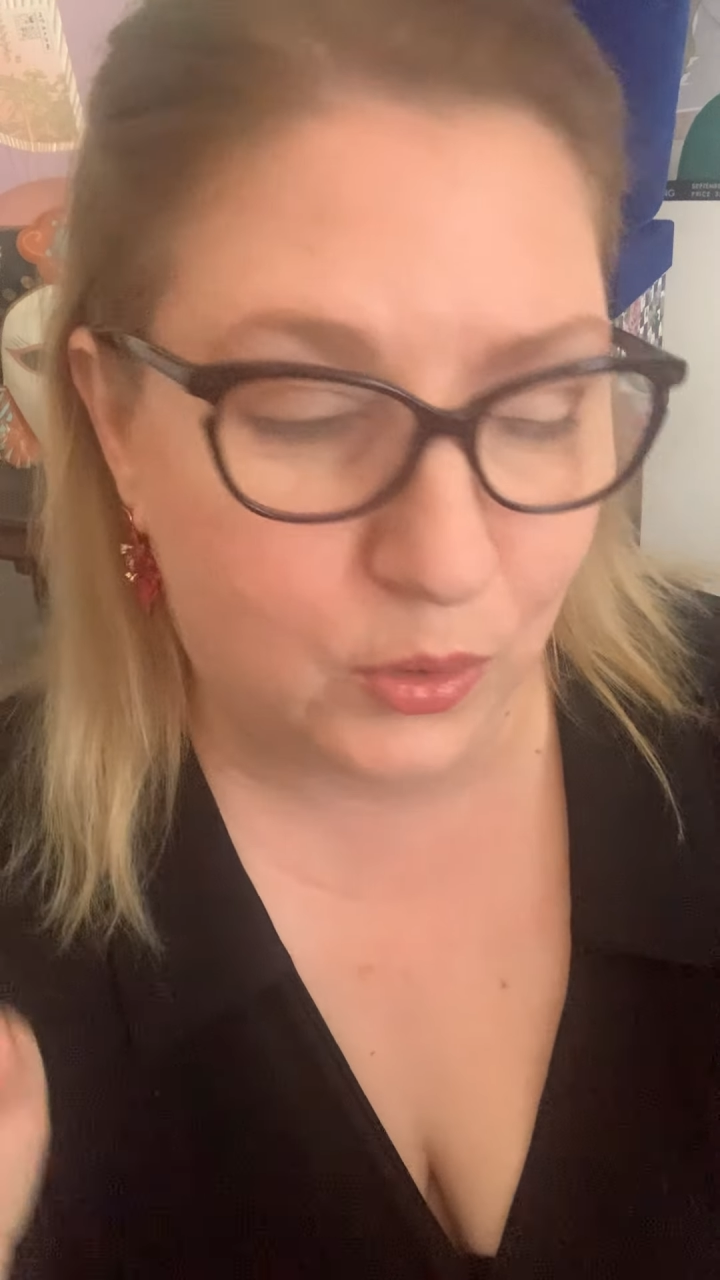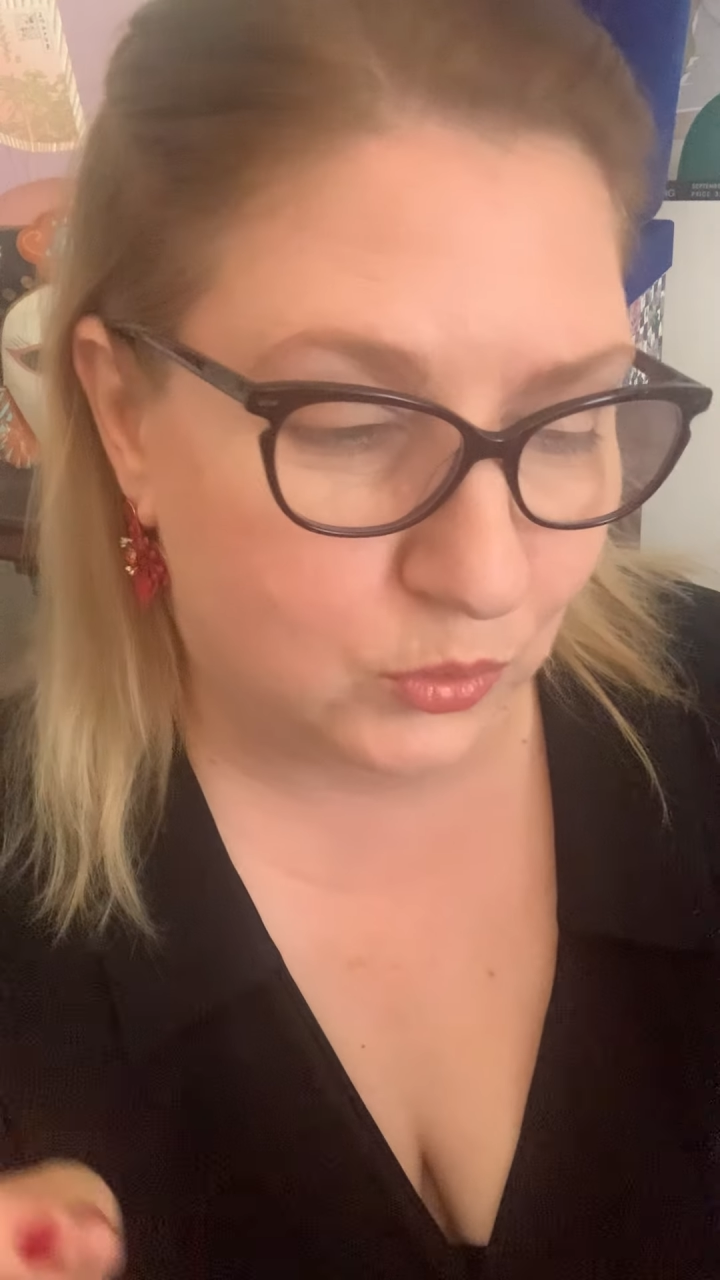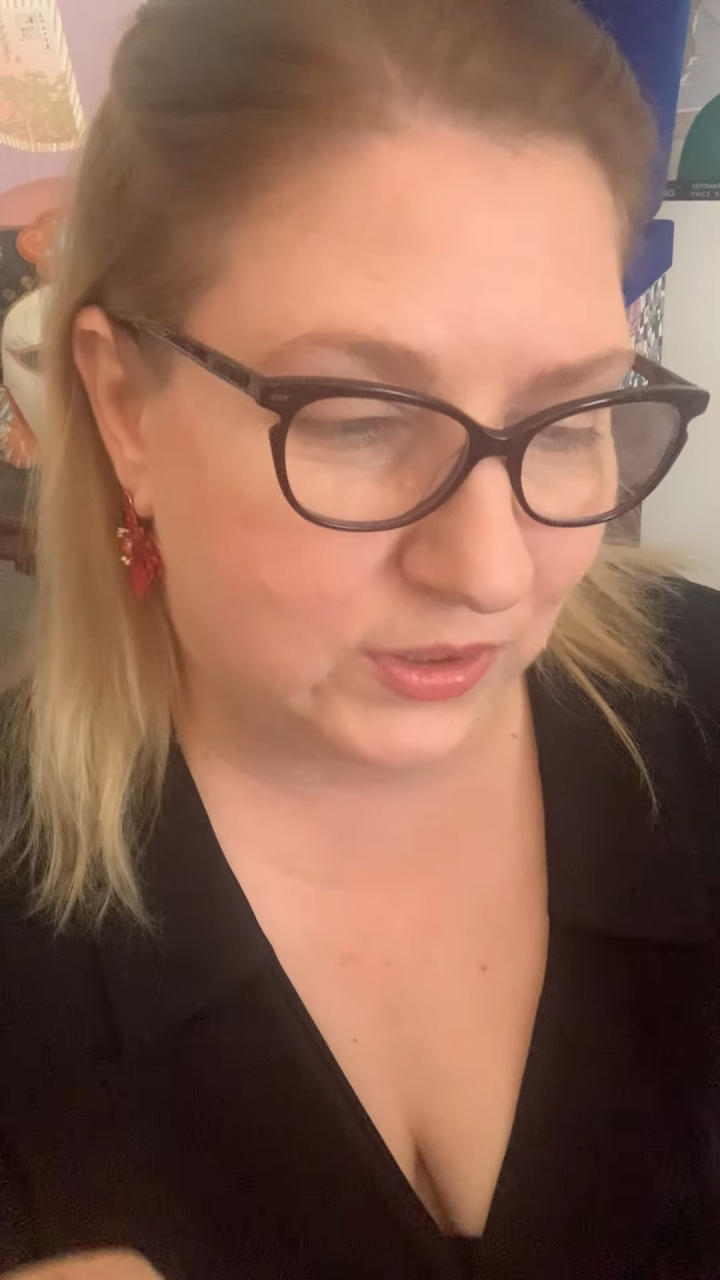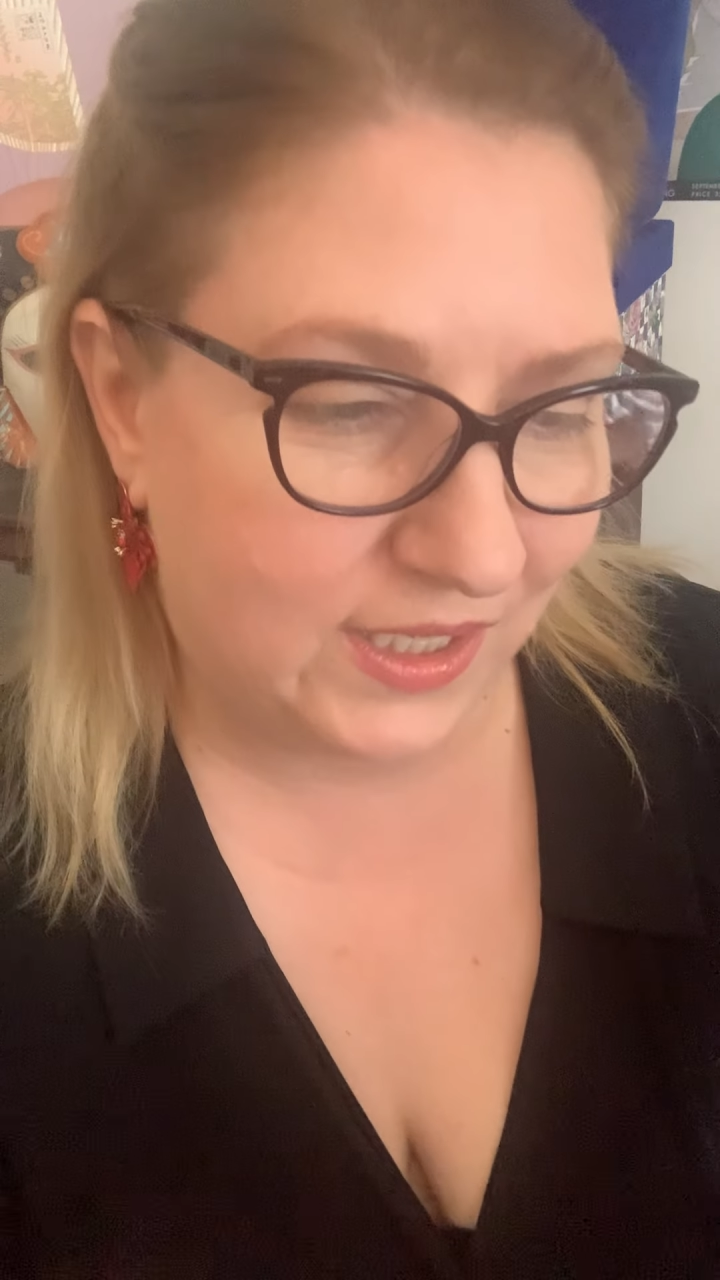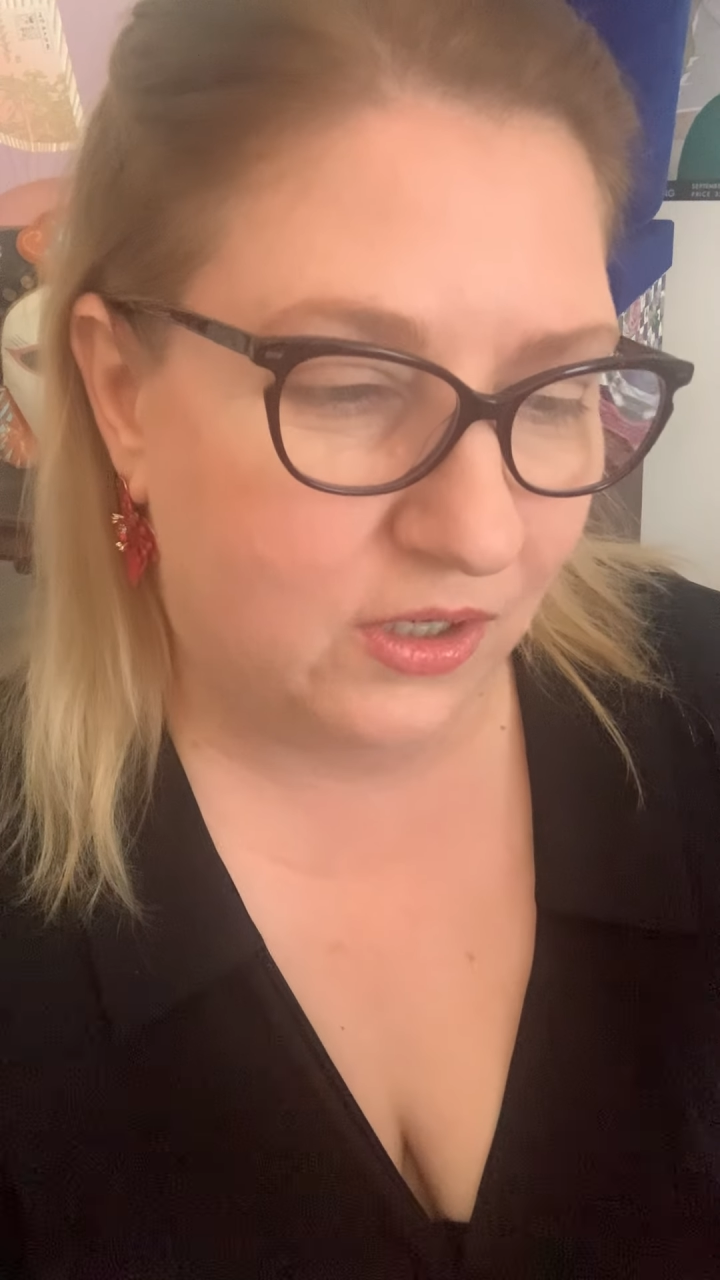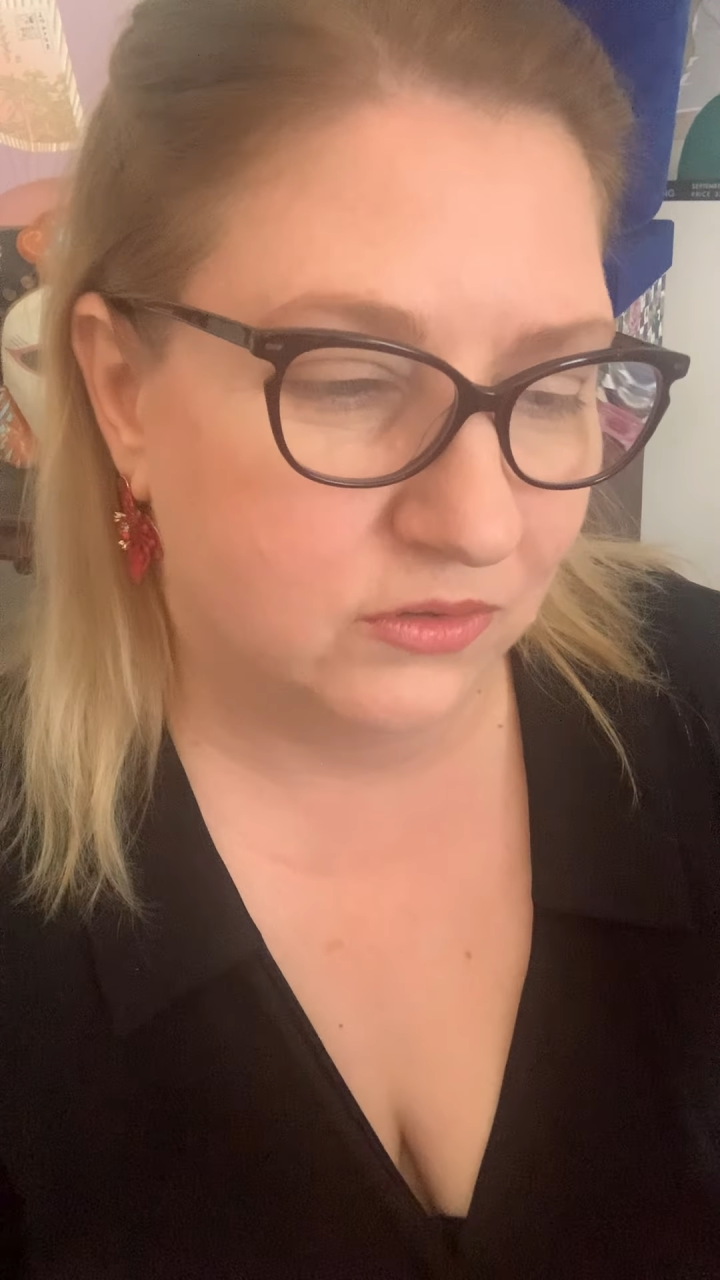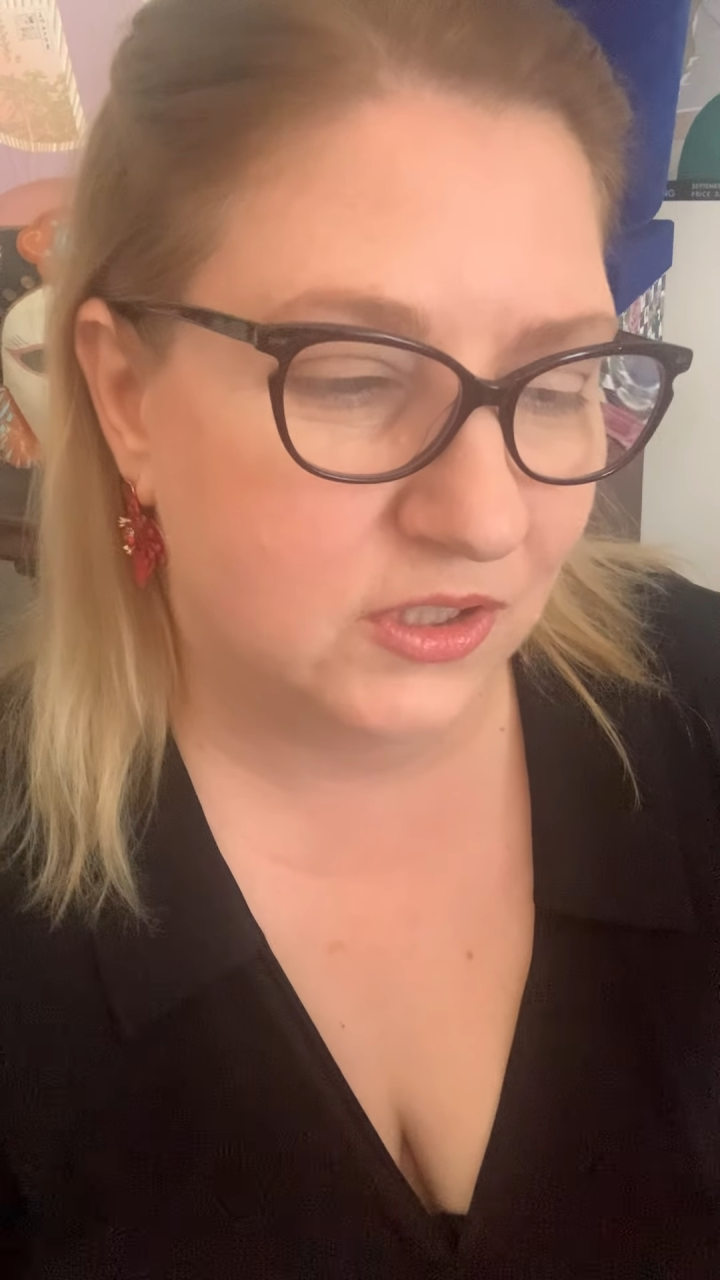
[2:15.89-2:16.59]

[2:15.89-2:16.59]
lutego